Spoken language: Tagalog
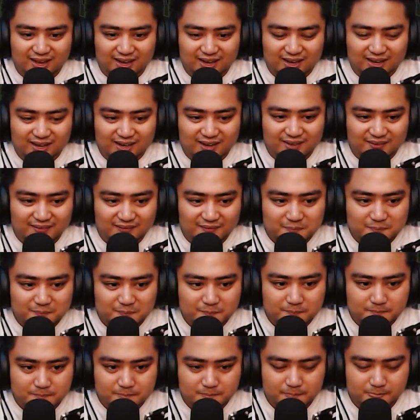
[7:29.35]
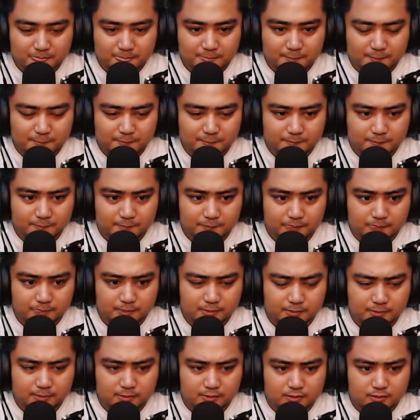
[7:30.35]
Parang sinusuppress niya yung aura
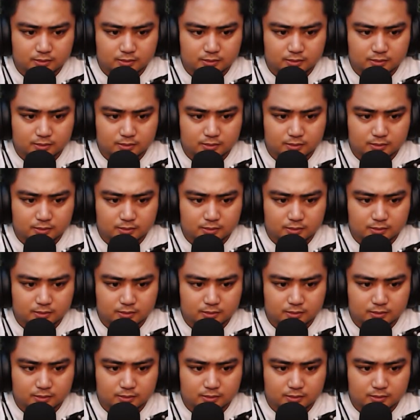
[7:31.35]
niya.